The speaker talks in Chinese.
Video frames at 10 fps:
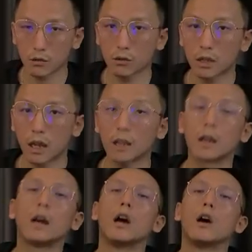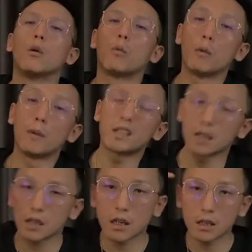工作维度的关键时刻
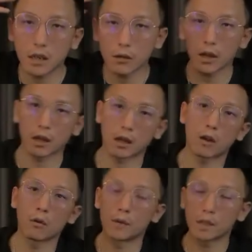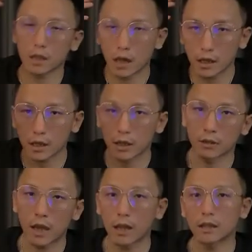有两个：他第一次遭受
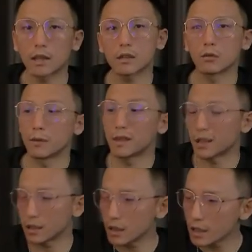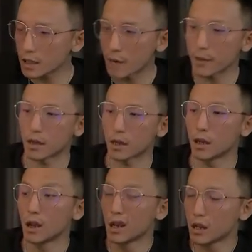挫折的时候和他第一次取
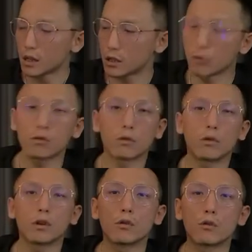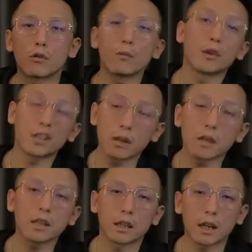得胜利的时候。
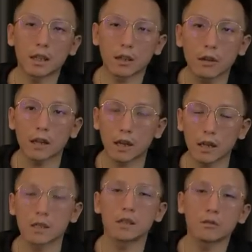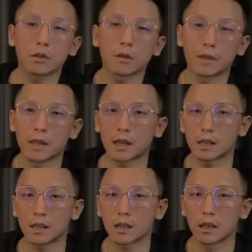做好这六个关键时刻的工
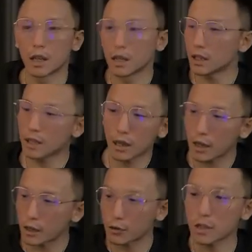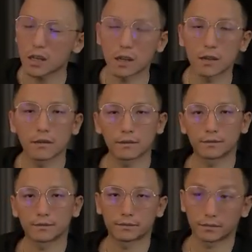作，就能够避免新员工
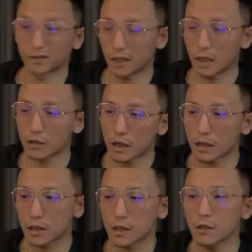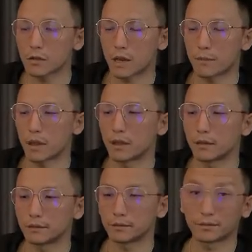的不适应问题。
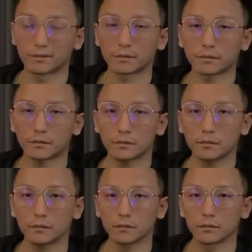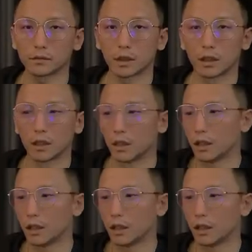帮助他们更好的产生业绩。